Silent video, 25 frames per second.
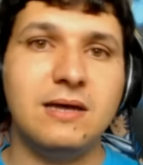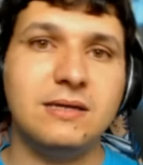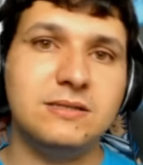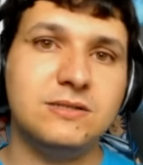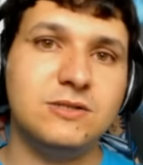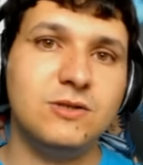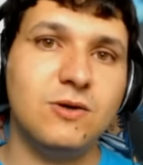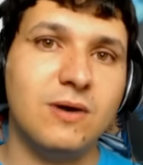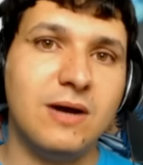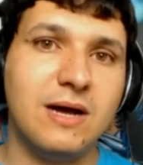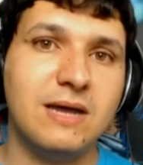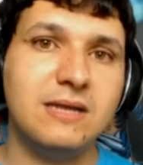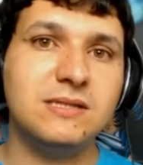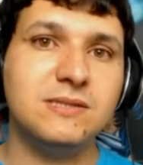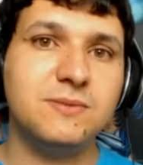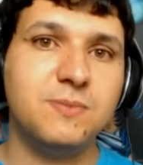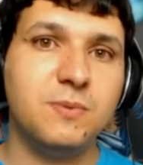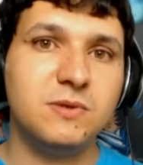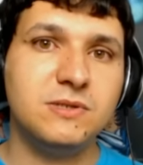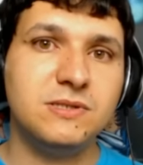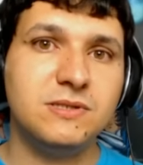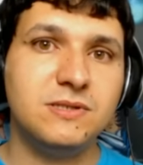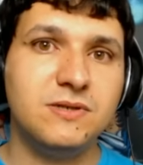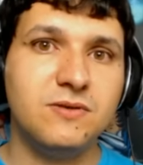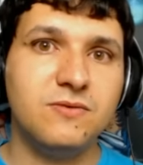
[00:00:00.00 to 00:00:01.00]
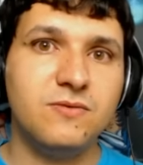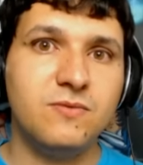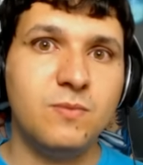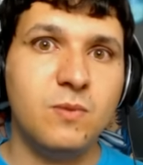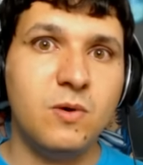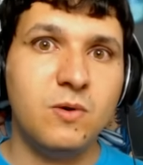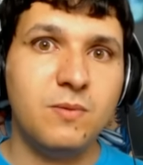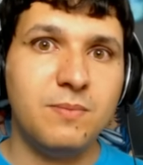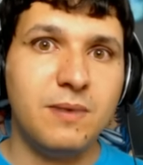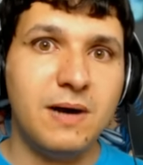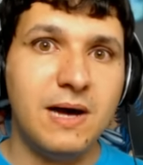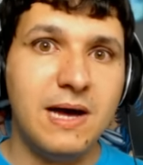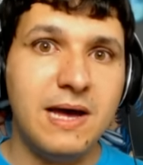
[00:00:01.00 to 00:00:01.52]
jogar em dispositivo
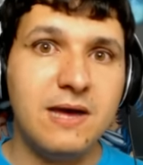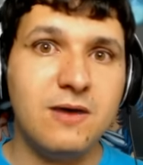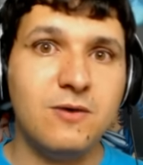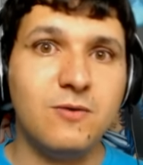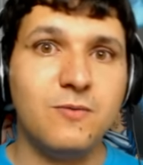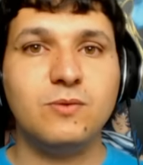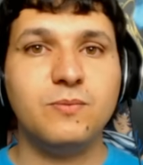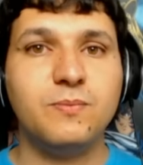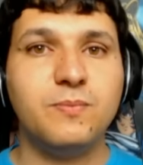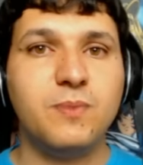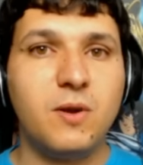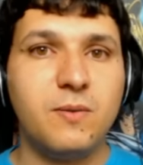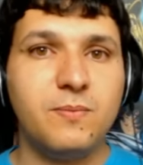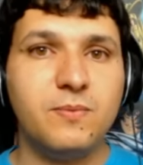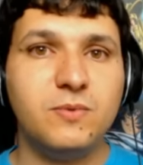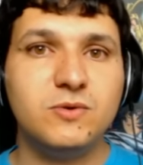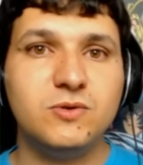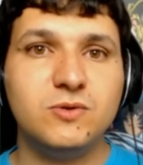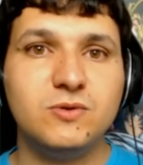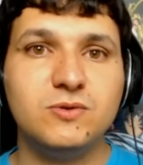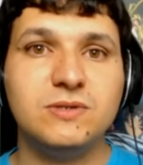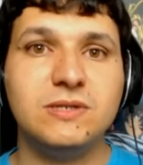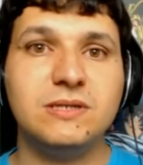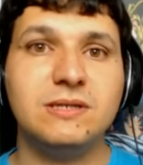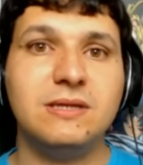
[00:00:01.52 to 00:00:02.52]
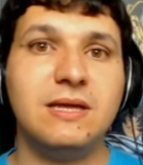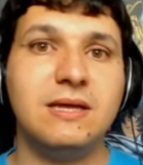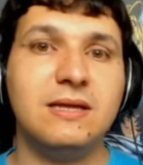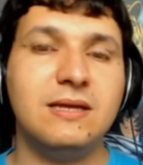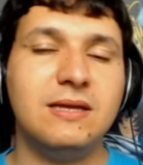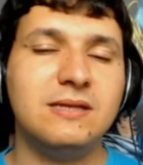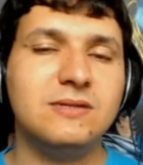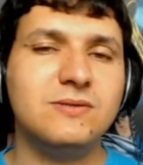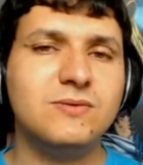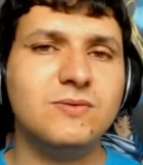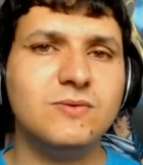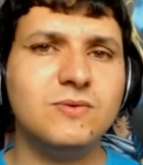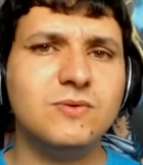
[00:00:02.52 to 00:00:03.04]
mobile, o próprio jogo já teria
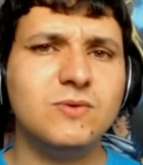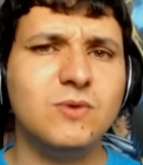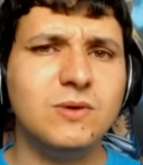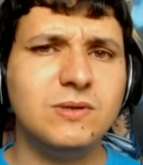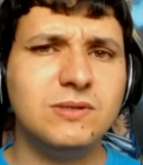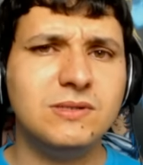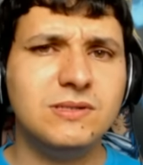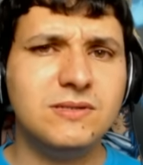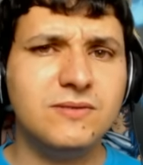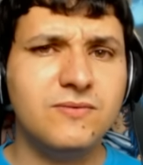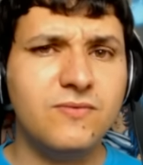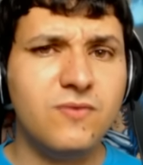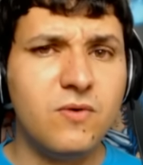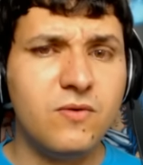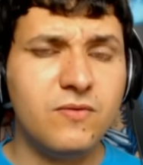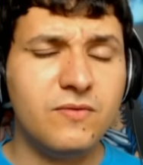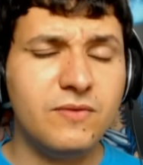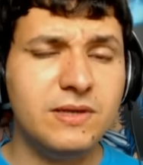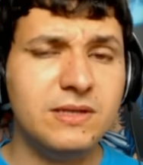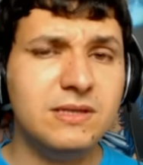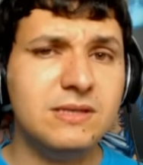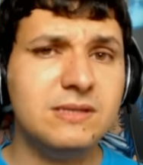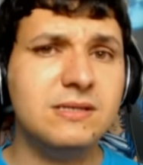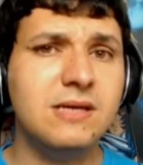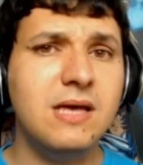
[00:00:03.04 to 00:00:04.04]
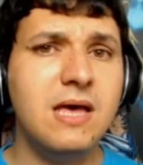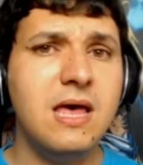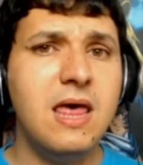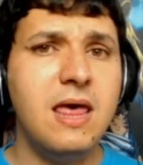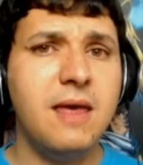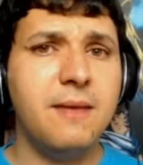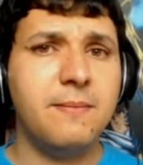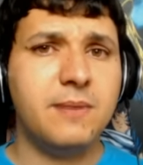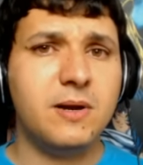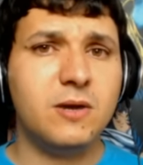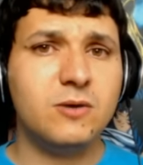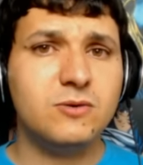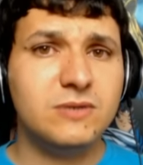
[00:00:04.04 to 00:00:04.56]
as funções desenvolvidas
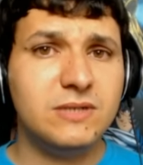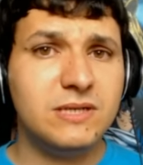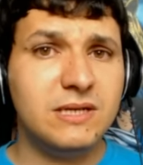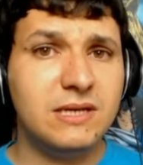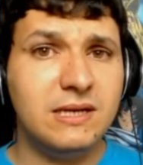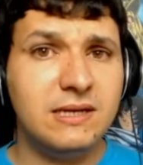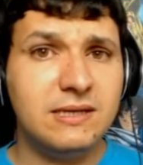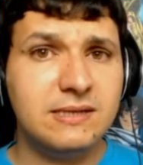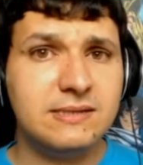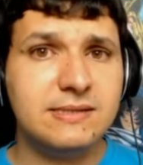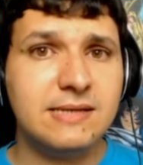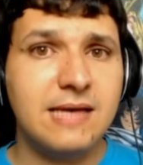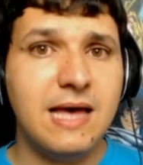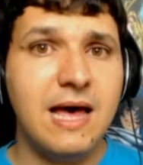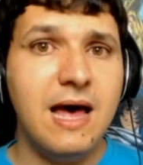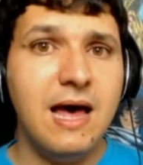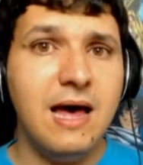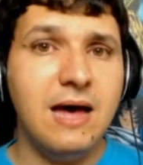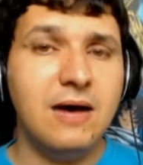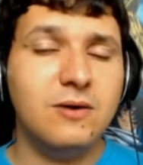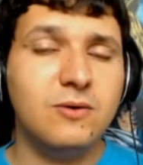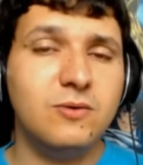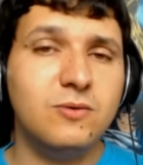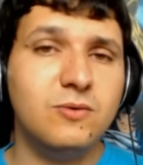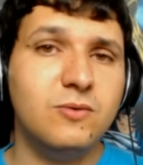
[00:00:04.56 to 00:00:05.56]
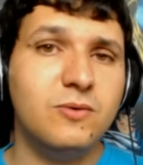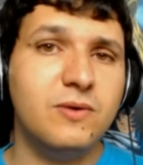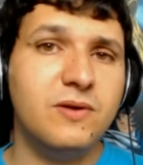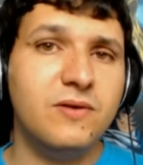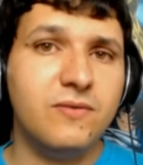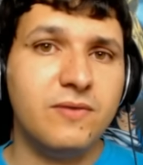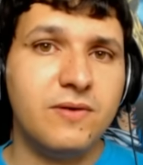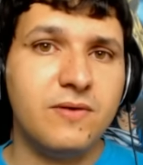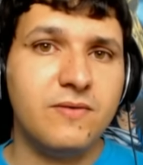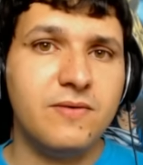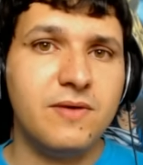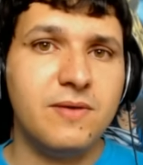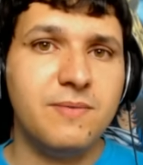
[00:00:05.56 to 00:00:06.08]
para utilizar o
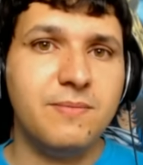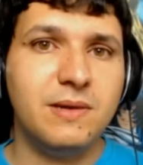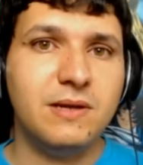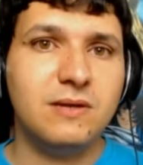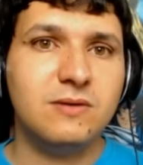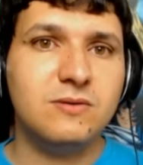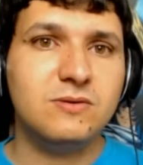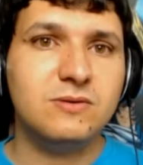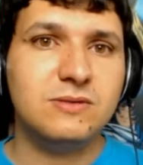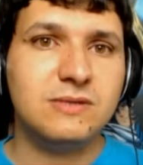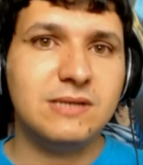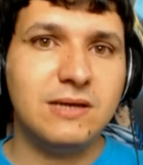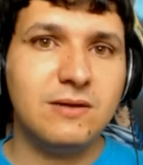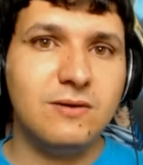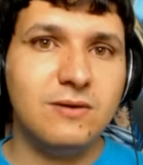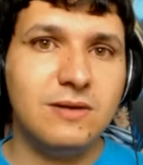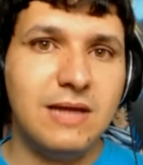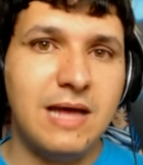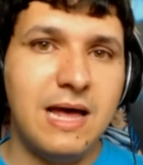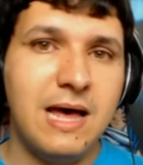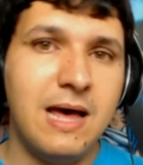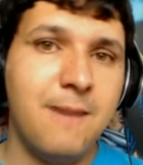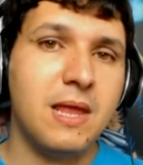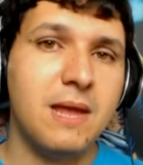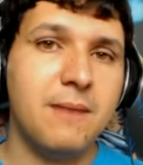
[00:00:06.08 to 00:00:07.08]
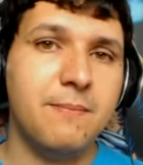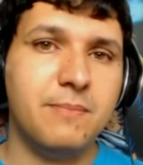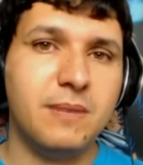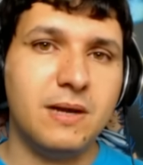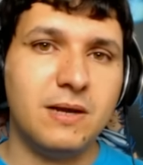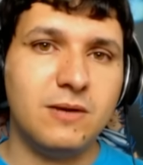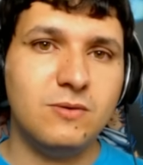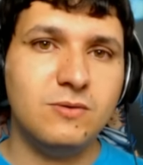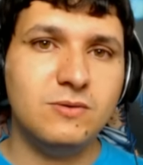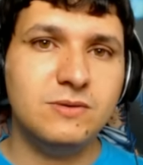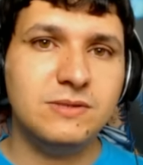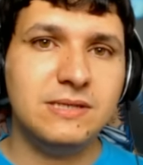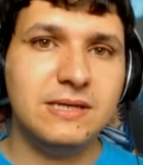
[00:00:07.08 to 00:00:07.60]
infravermelho do celular para
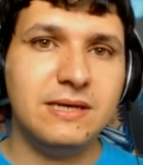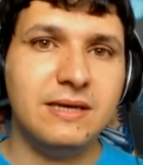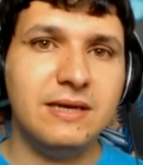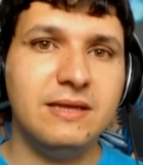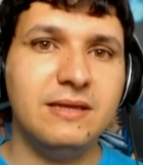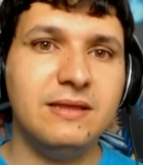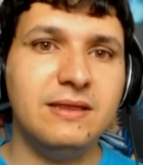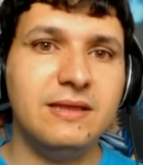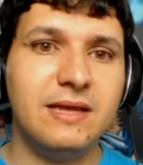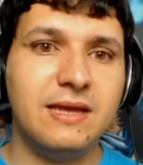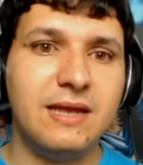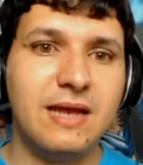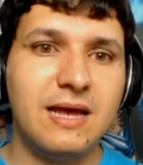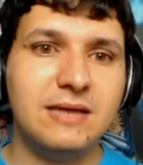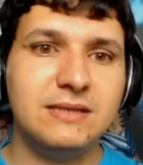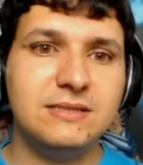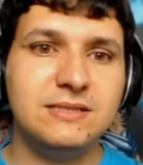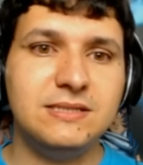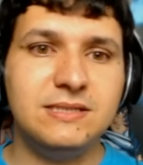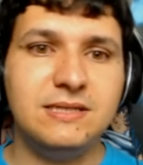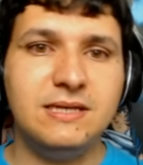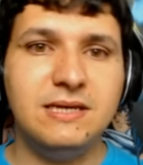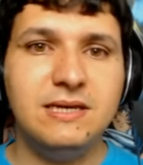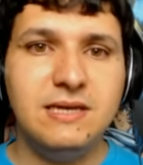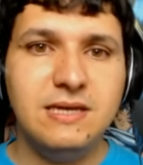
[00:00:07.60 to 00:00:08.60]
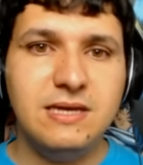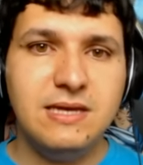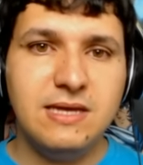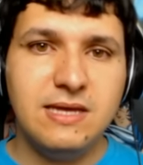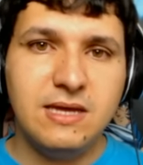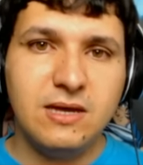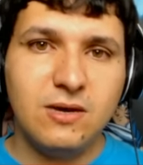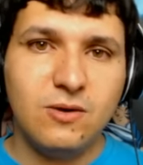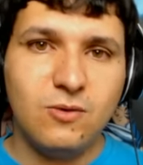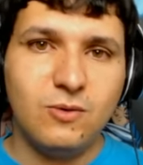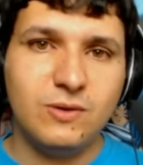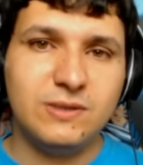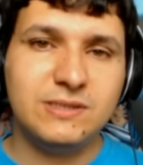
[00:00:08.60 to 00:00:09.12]
conseguir interagir
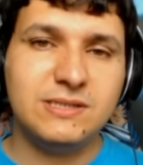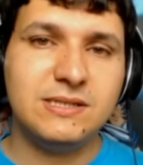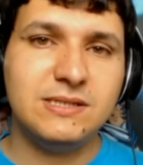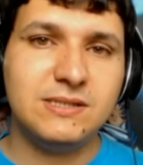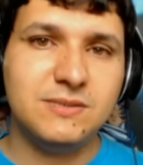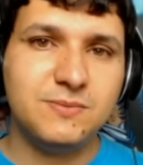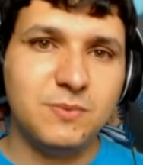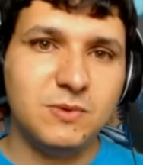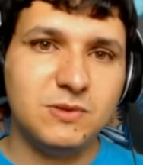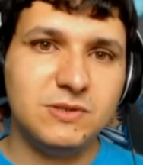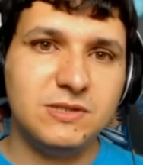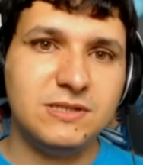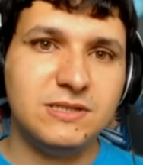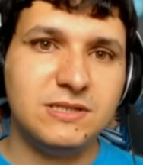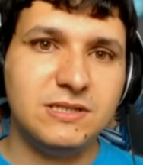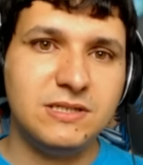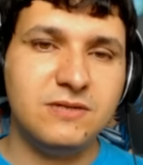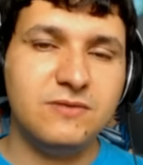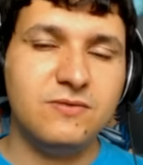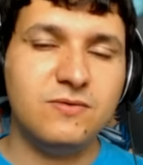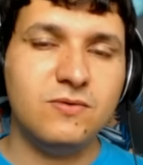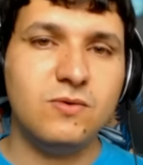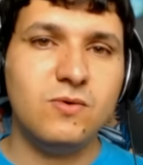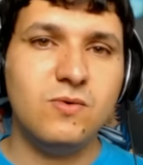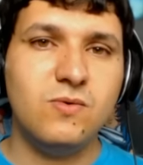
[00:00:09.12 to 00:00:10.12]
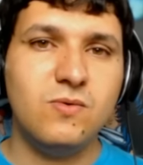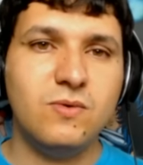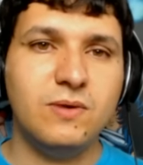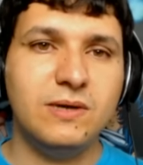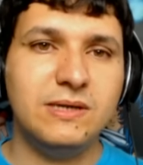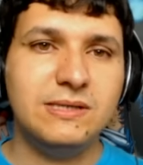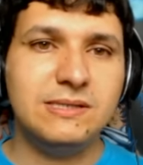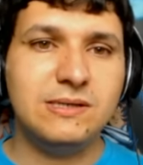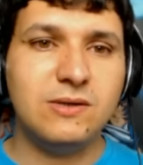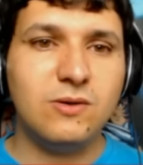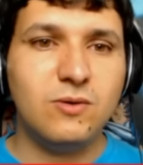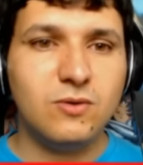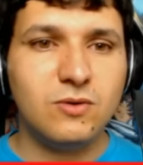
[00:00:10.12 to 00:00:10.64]
com esse dispositivo, com
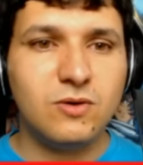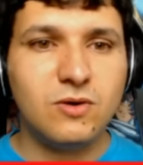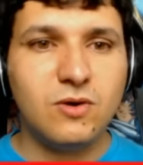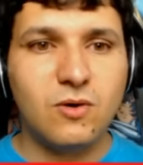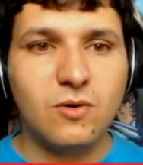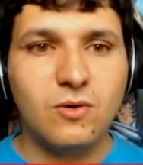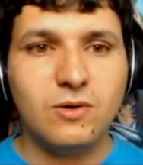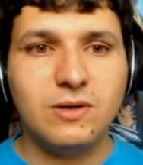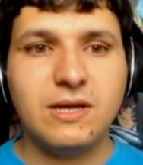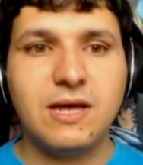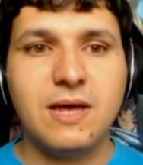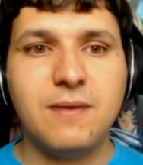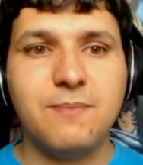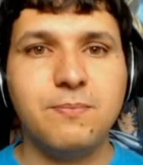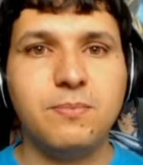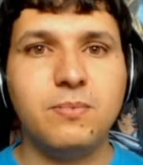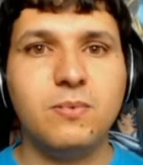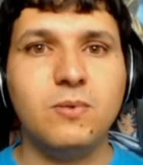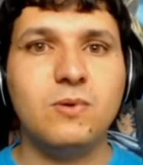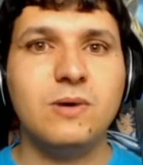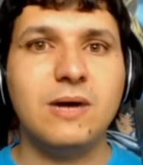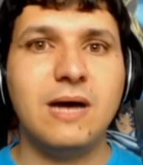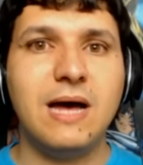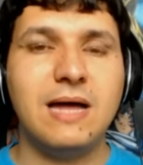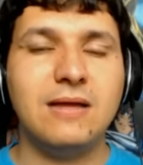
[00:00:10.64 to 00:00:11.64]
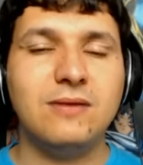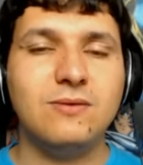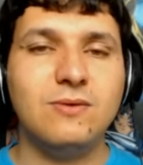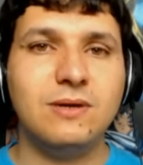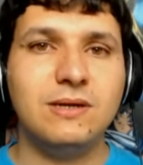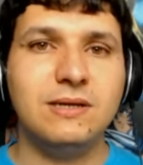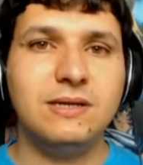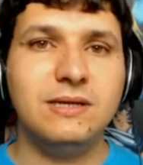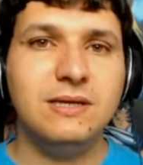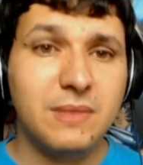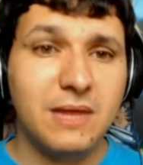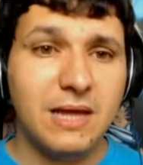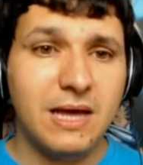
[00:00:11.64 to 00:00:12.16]
esse controle que é plugado
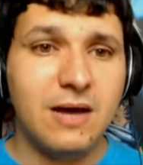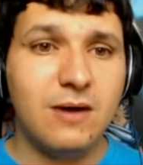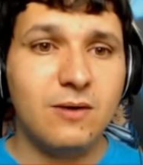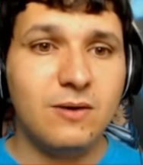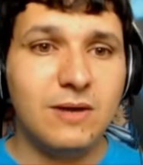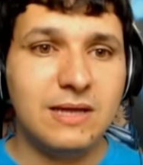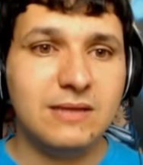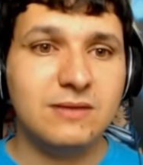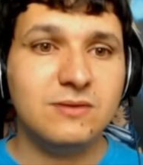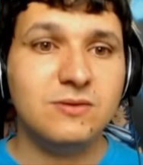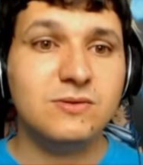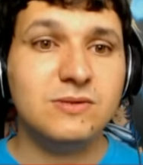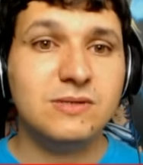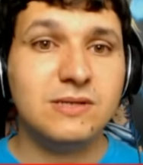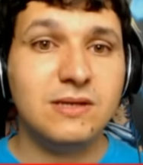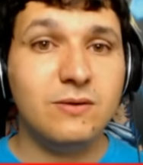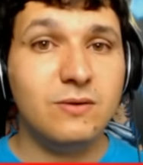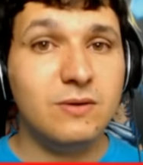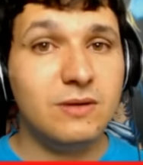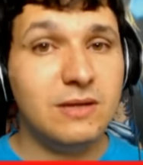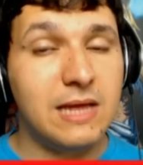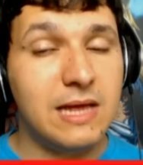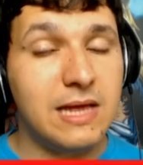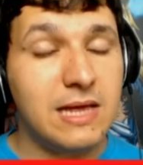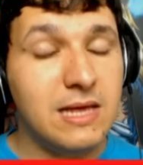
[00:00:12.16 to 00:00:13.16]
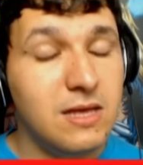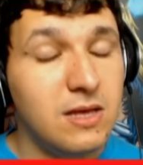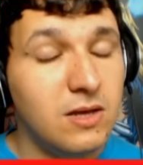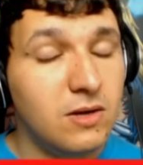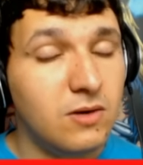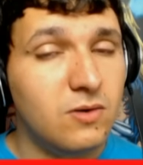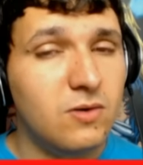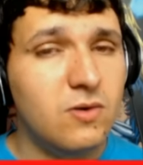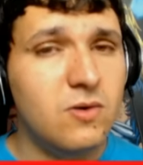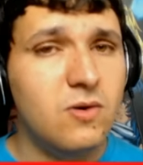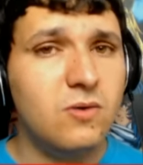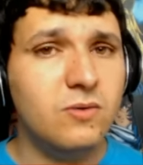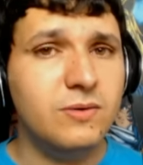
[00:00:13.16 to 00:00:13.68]
ali ao lado no celular.
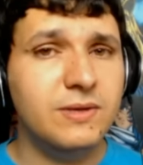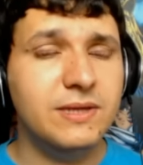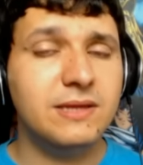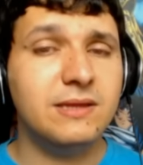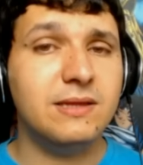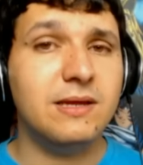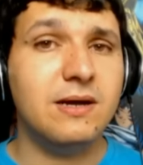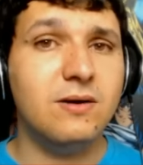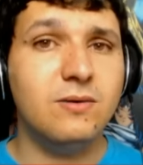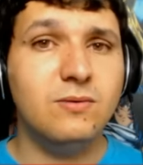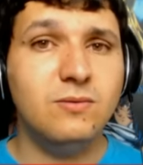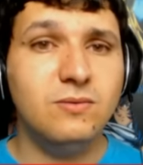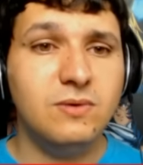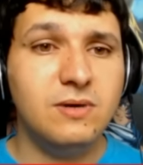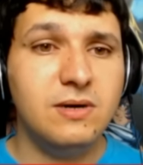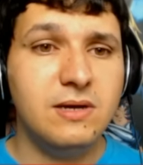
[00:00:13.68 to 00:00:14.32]
Ou então